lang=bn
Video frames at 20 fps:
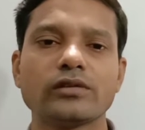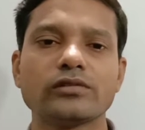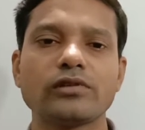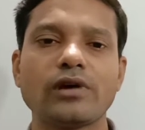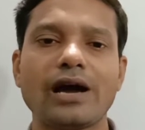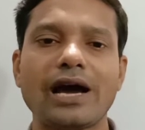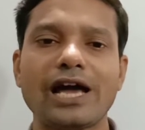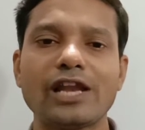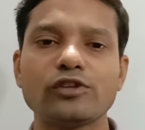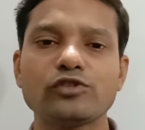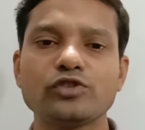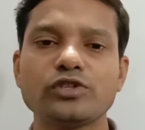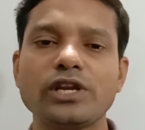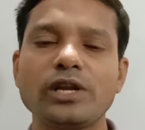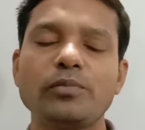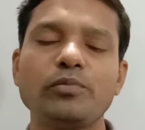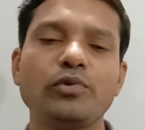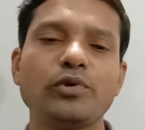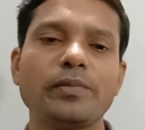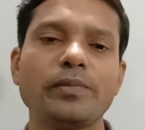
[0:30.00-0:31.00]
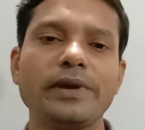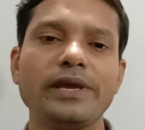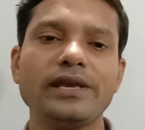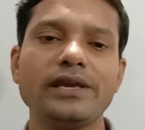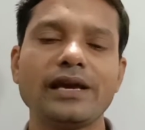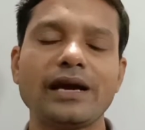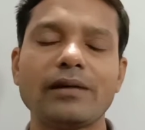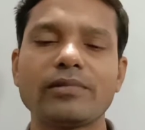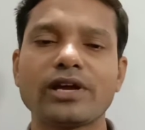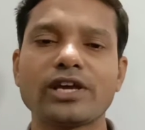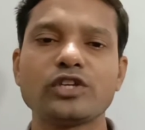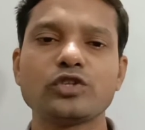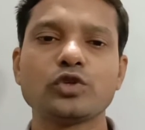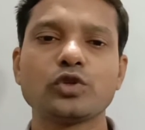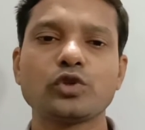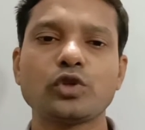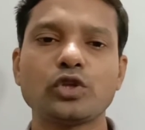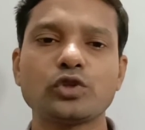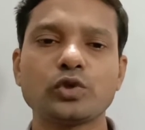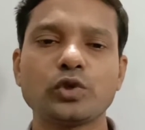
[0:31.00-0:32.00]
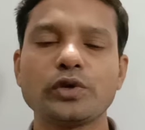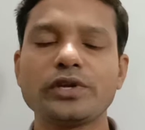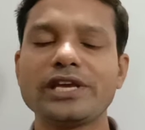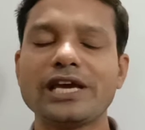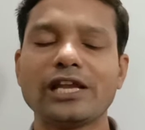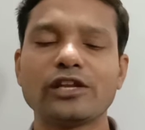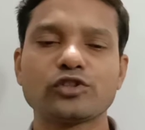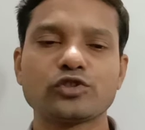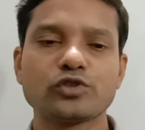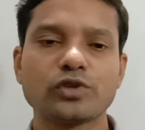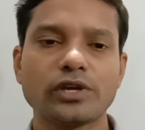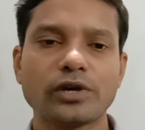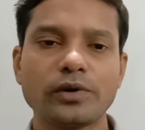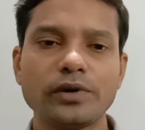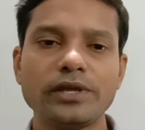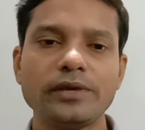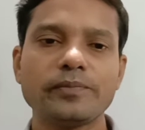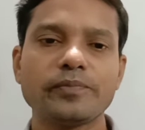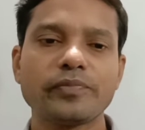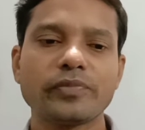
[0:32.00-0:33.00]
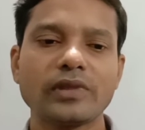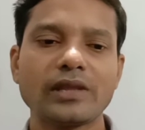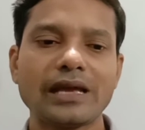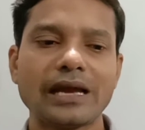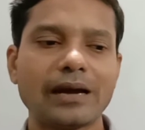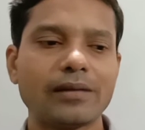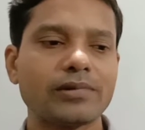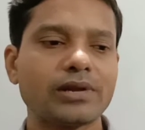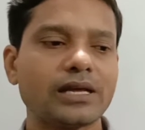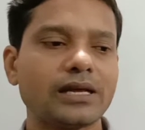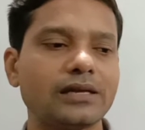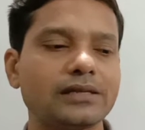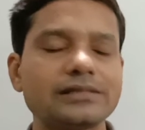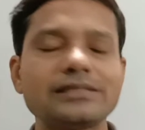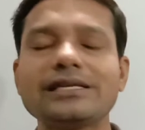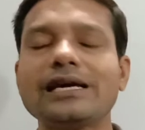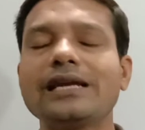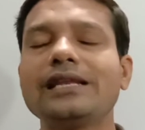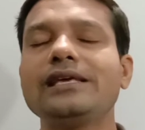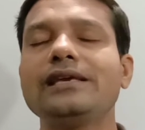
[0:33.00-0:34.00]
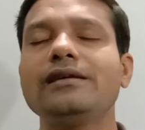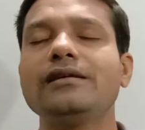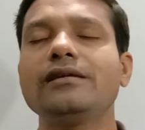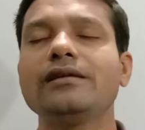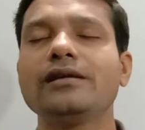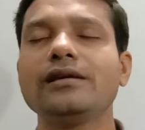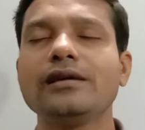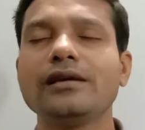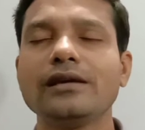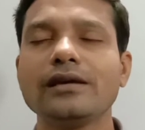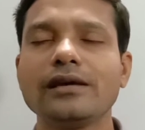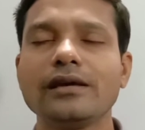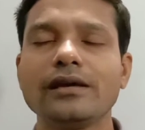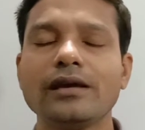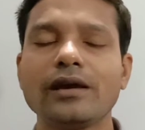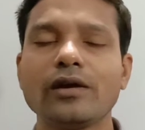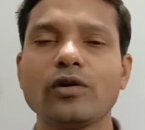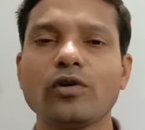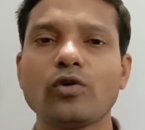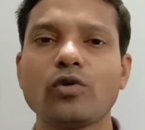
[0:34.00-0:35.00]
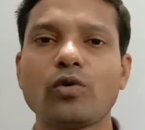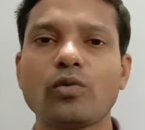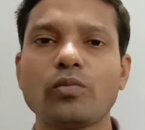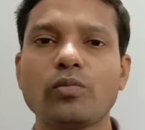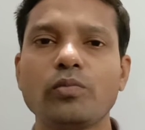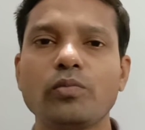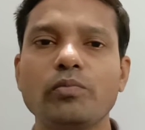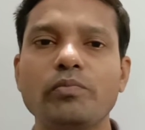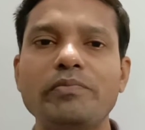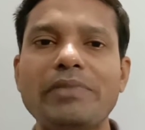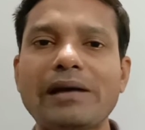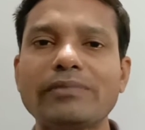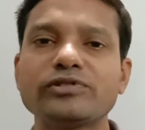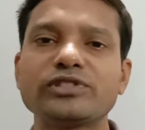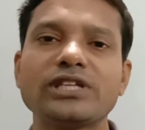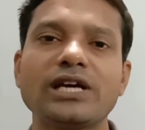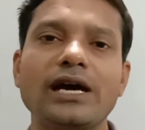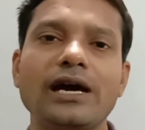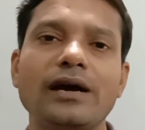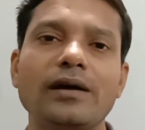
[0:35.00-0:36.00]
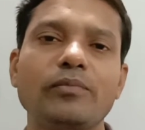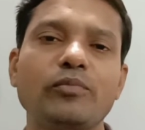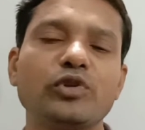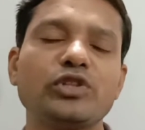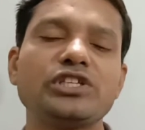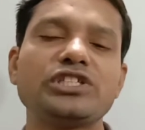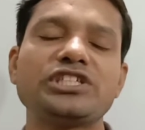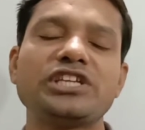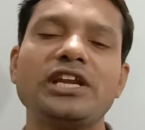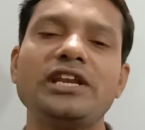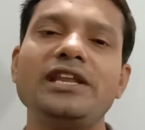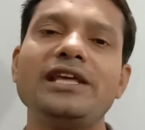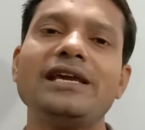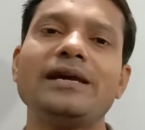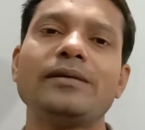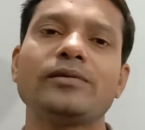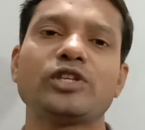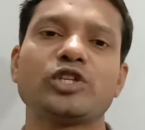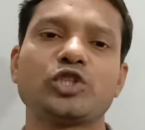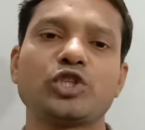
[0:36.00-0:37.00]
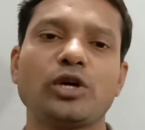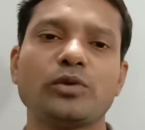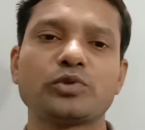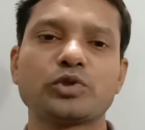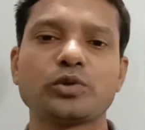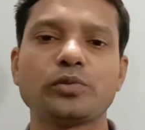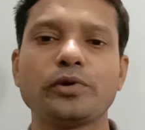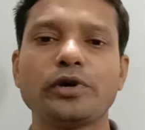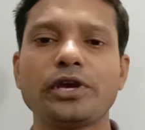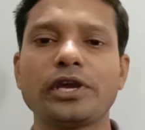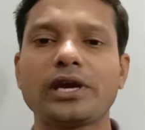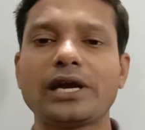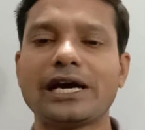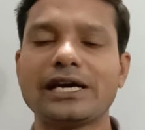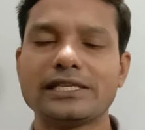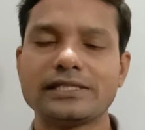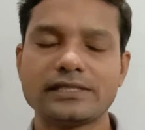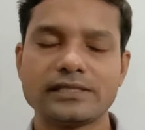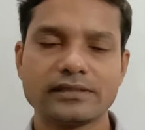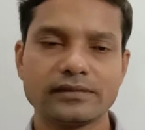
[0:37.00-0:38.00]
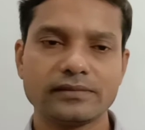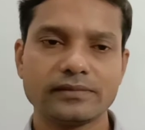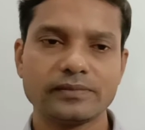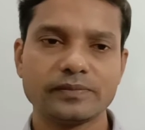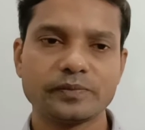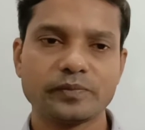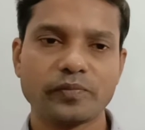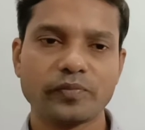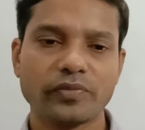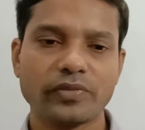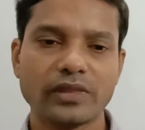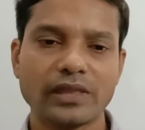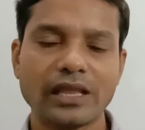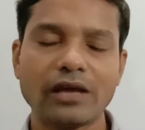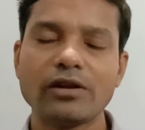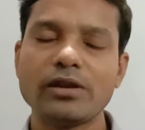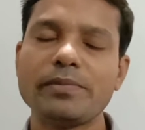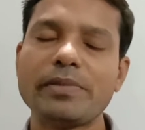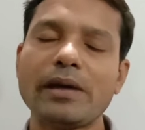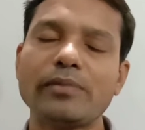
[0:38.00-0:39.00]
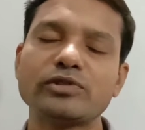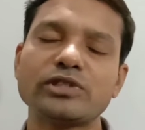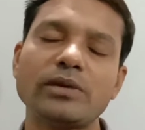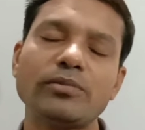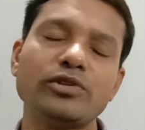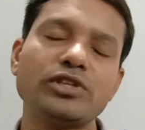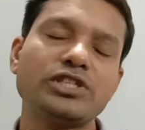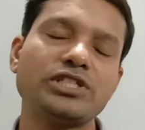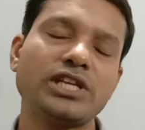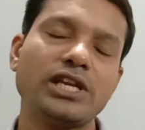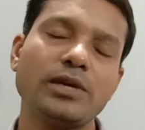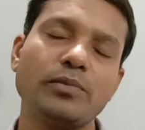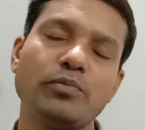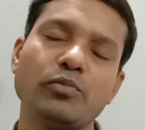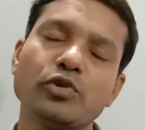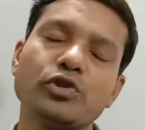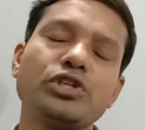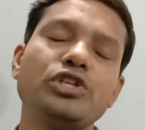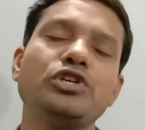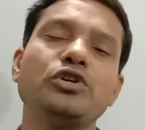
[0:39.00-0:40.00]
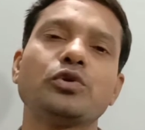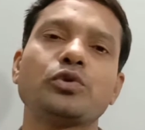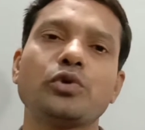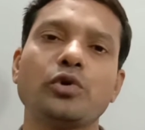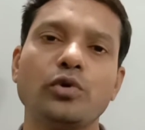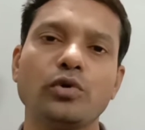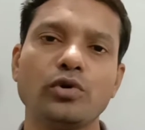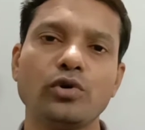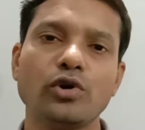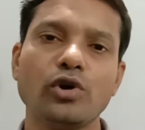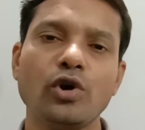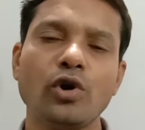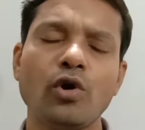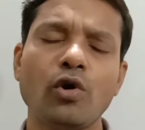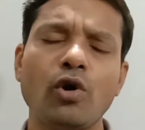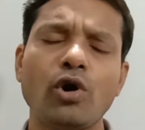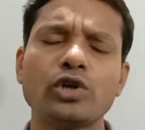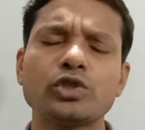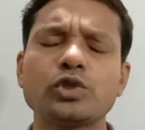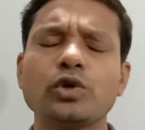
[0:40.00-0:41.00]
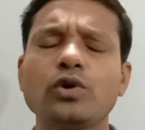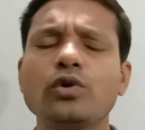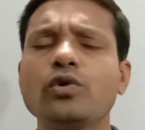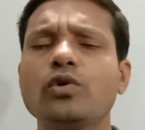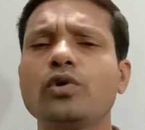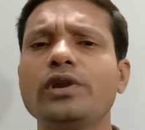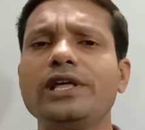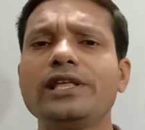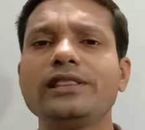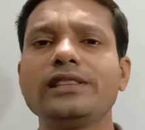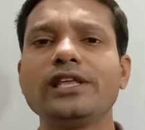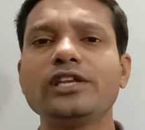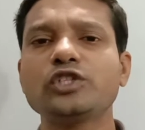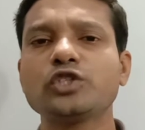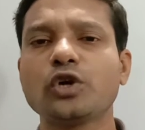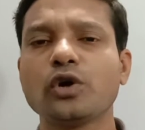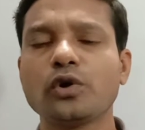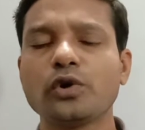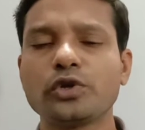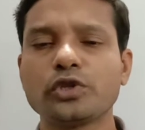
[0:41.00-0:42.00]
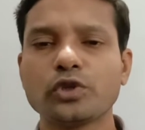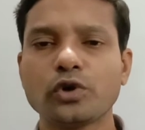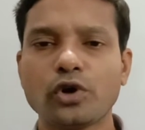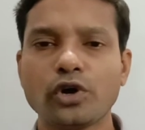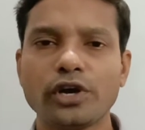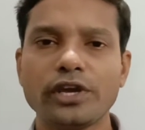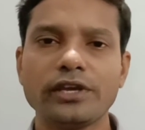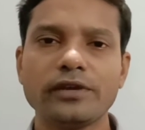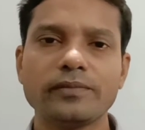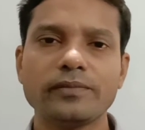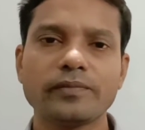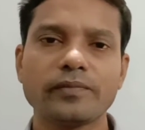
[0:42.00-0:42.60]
তো আলোচনার পূর্বেই আমরা কিছু তথ্য নিয়ে আলোচনা করি আমরা জানি ব্যবসা প্রতিষ্ঠান নিয়েই আমাদের সব সময় কাজ তাহলে ব্যবসা প্রতিষ্ঠানের প্রতিনিয়ত অসংখ্য লেনদেন সংগঠিত হয়